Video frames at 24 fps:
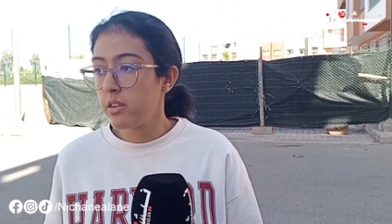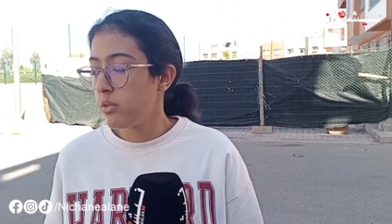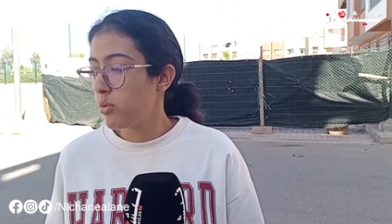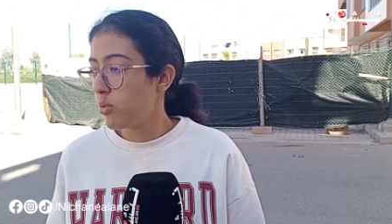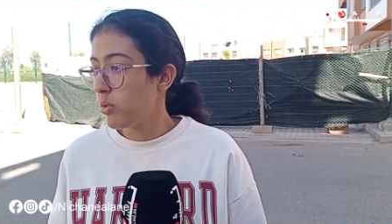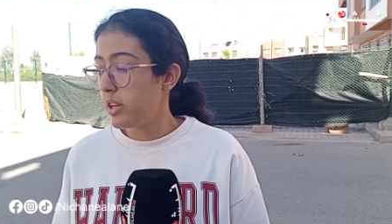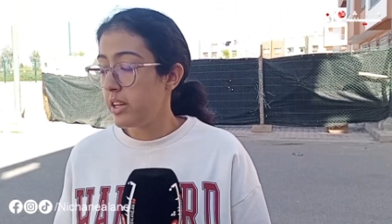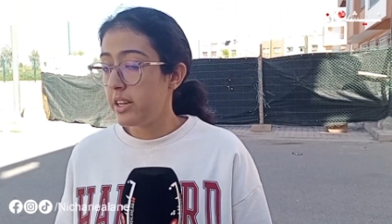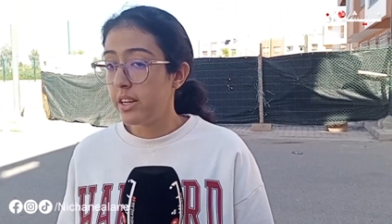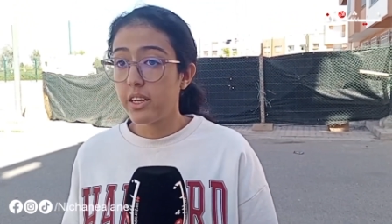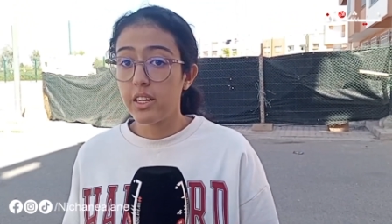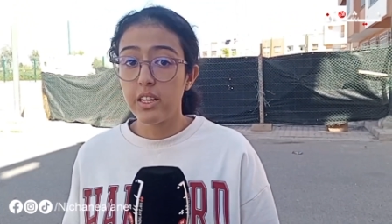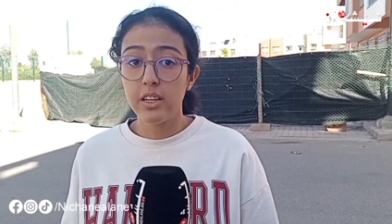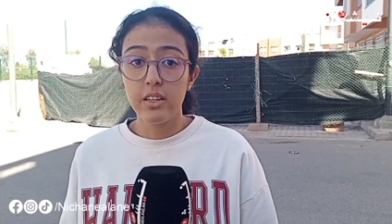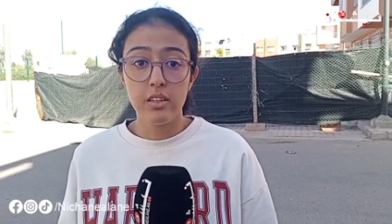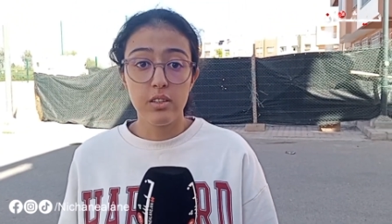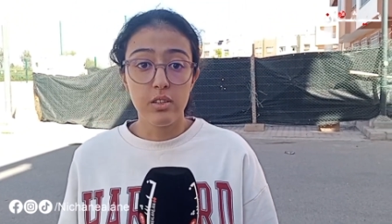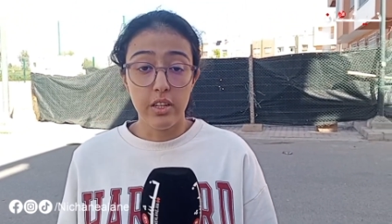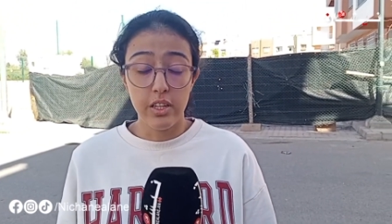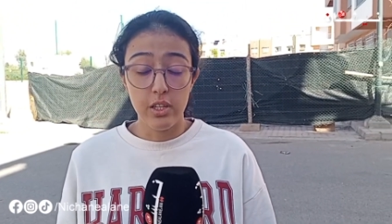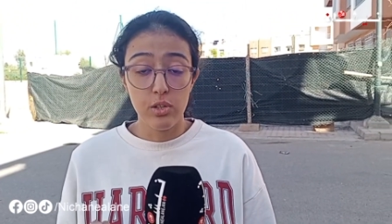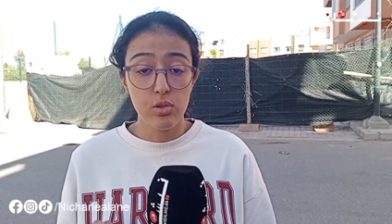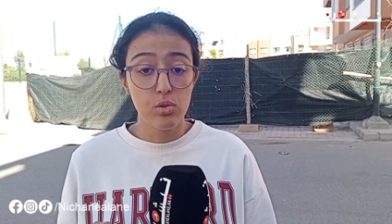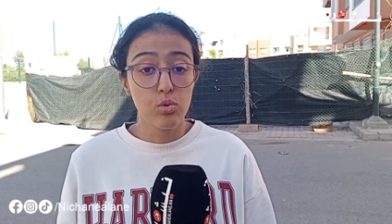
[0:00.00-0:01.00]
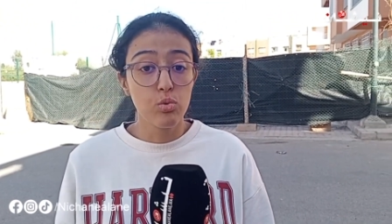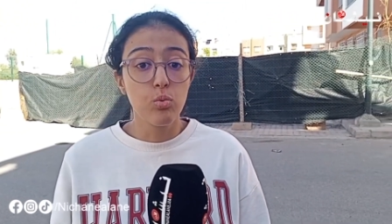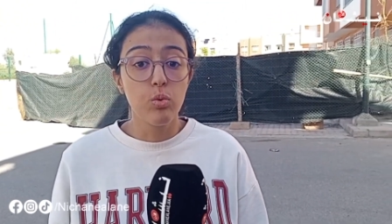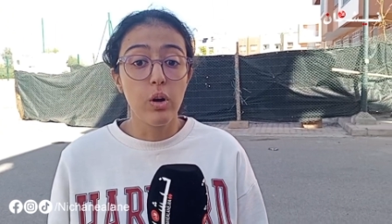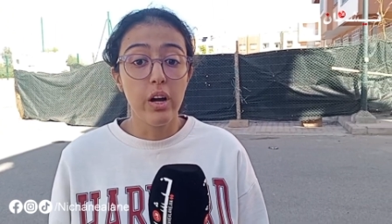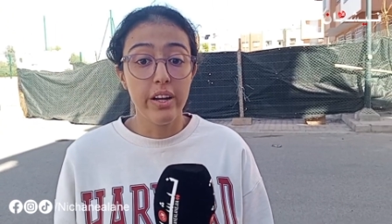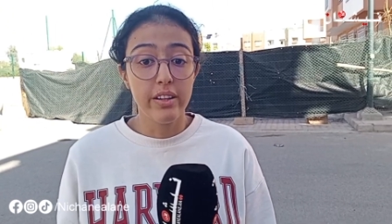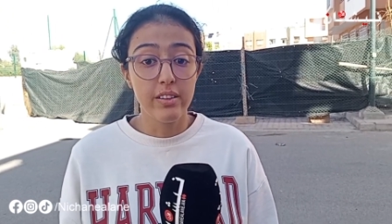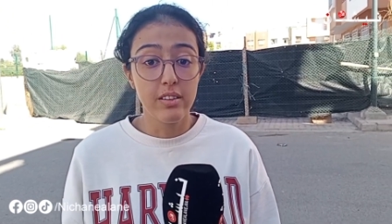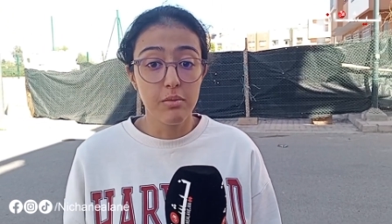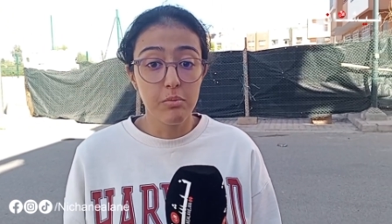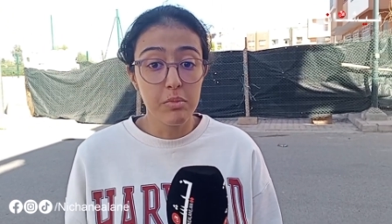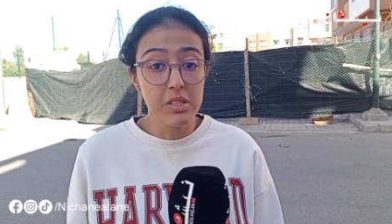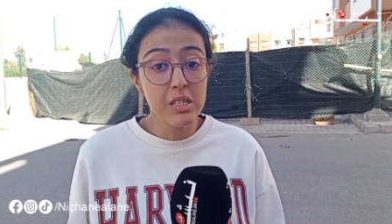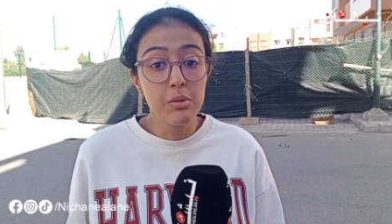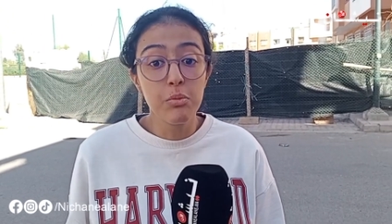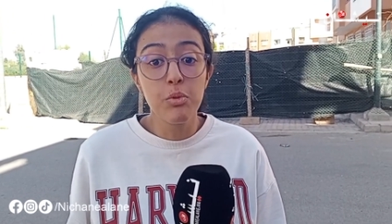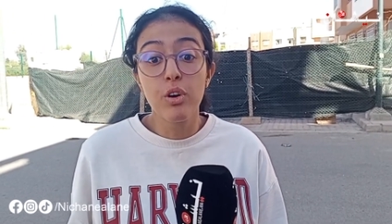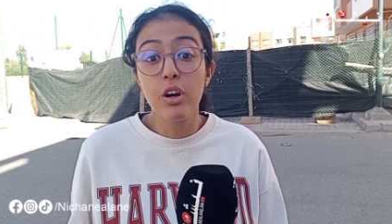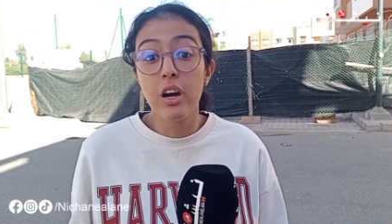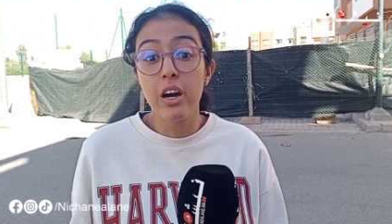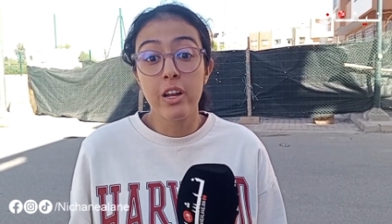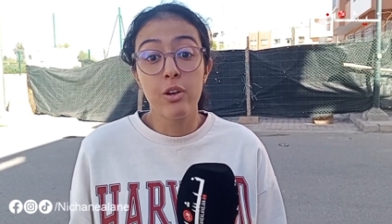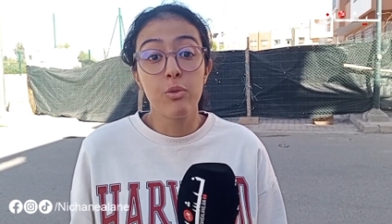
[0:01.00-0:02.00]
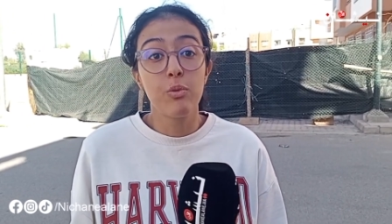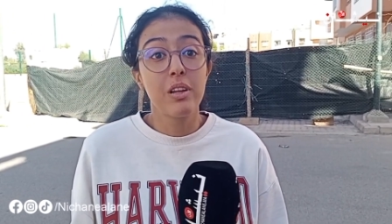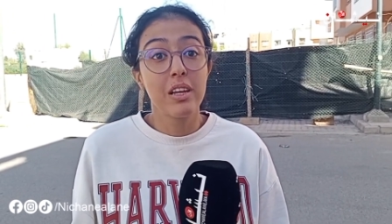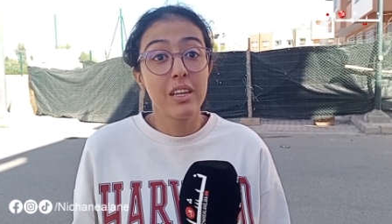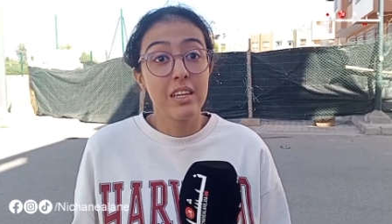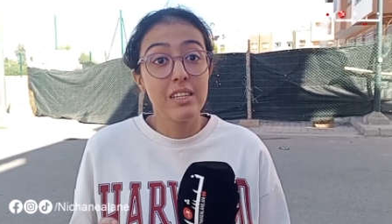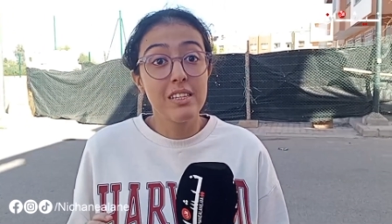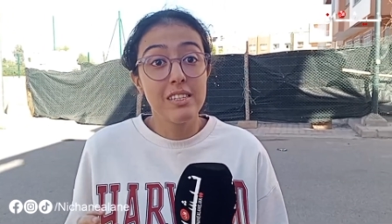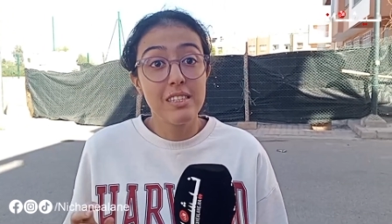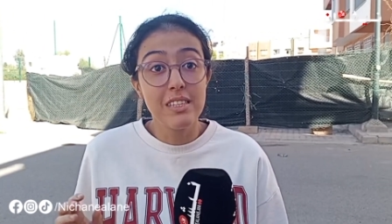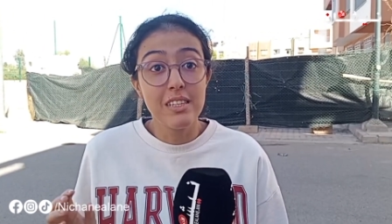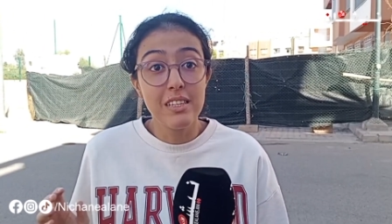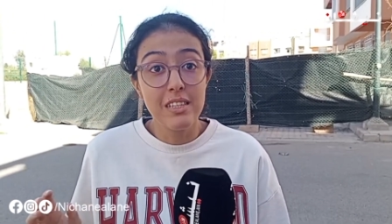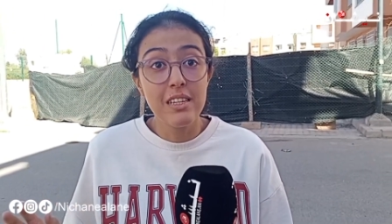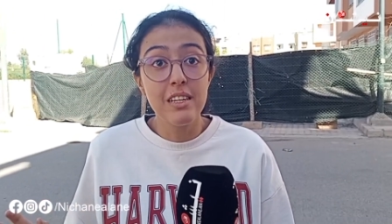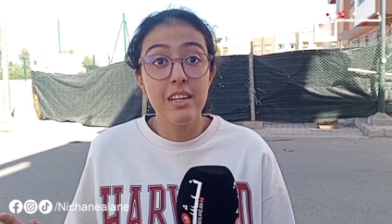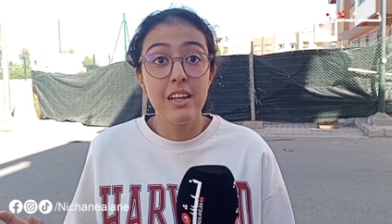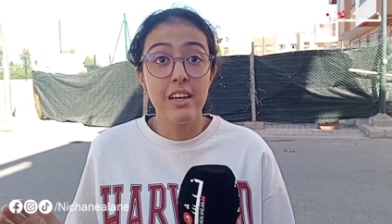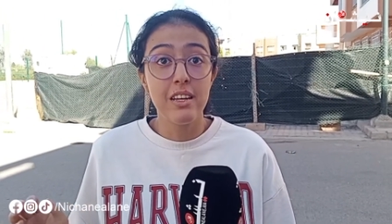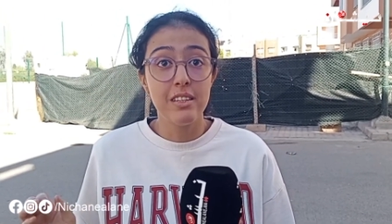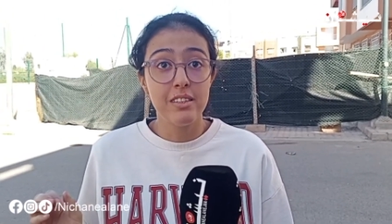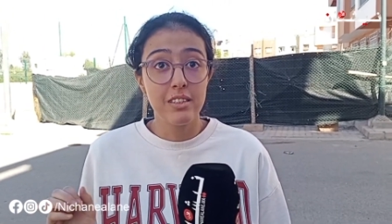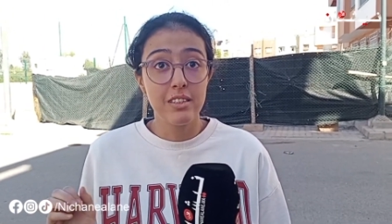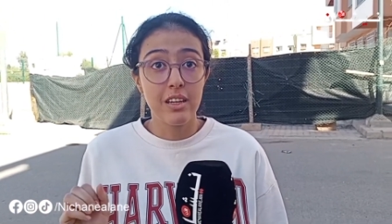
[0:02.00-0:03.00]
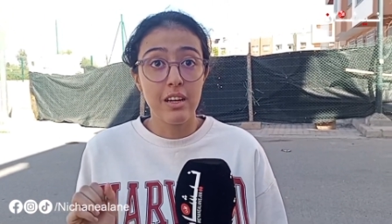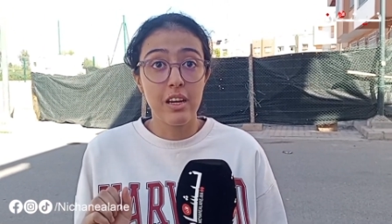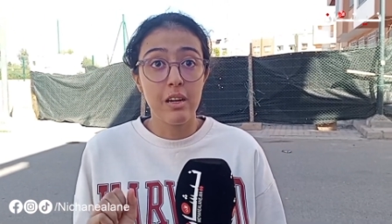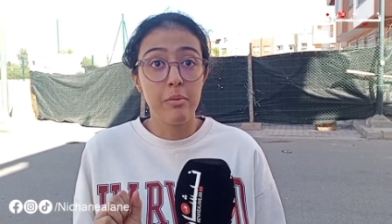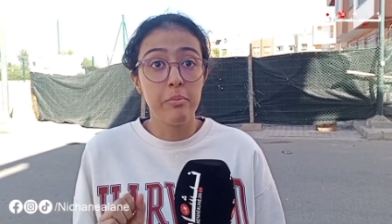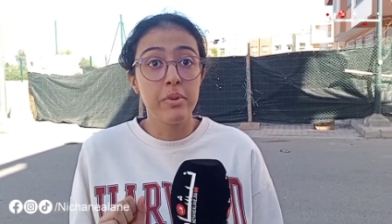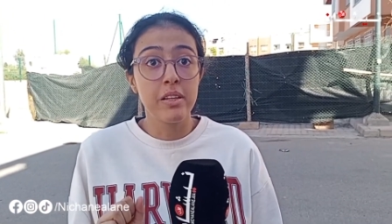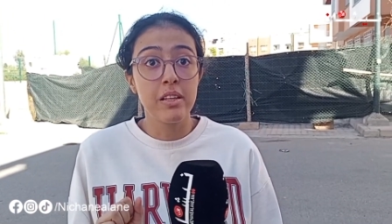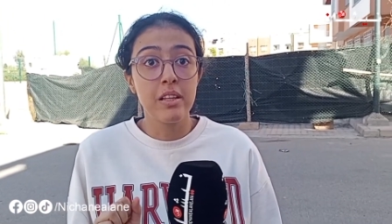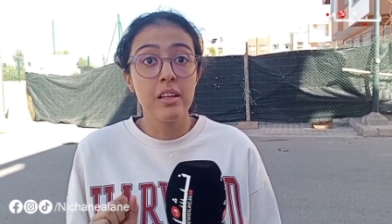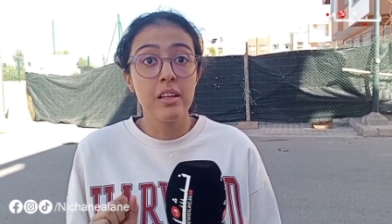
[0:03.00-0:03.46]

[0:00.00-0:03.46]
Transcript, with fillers: ولينا كنعيشوا واحد ماشي مؤخرا ولكن سنين هادي تقريبا